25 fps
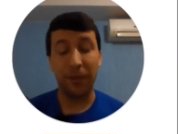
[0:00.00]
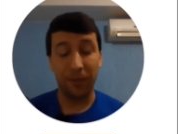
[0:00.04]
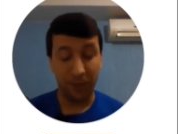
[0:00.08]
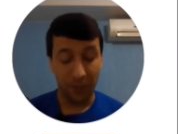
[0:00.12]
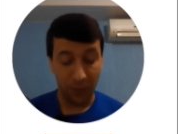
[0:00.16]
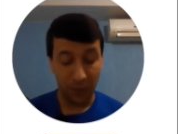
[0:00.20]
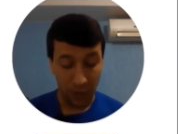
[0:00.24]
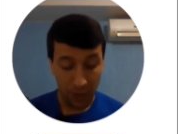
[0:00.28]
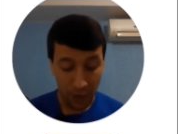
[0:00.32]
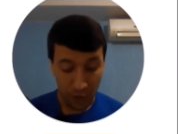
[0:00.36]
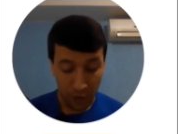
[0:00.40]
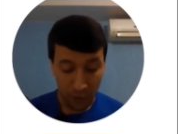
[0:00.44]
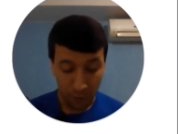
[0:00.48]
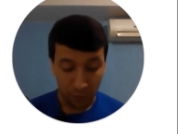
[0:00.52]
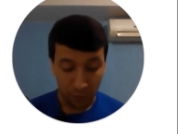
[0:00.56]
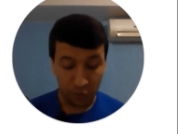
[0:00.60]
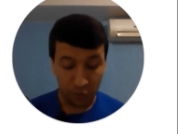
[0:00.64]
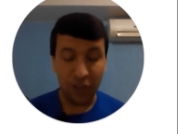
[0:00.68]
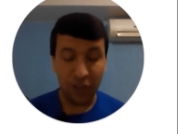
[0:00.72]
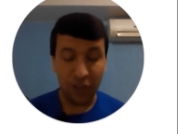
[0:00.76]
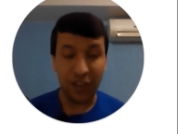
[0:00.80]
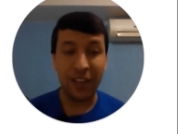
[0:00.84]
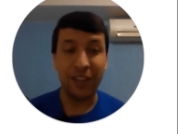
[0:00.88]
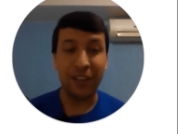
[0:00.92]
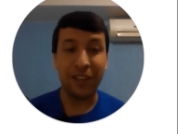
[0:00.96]
o
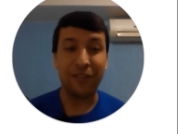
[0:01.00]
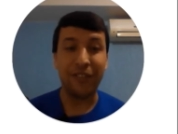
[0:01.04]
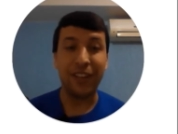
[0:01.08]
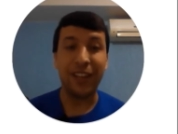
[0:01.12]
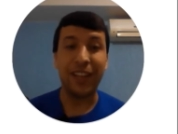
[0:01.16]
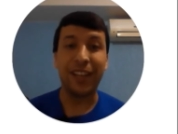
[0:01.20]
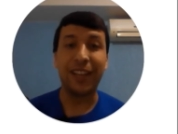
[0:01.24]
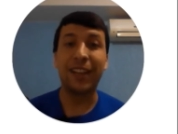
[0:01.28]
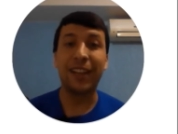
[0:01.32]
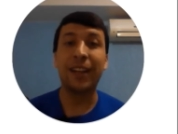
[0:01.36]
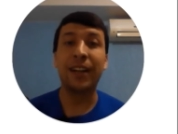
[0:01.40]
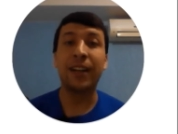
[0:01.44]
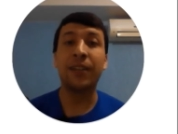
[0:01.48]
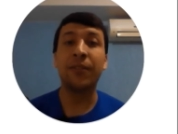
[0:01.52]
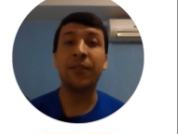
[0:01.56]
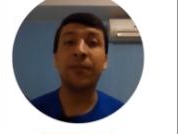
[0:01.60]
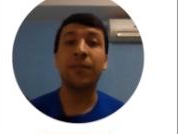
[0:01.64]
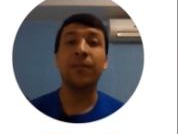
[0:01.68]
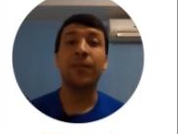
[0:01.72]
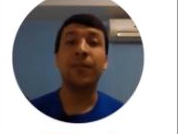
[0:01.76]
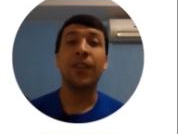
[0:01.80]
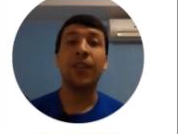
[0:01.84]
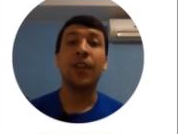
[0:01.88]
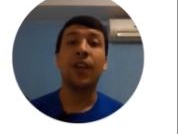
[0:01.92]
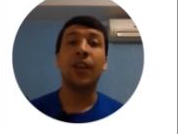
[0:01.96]
continente africano.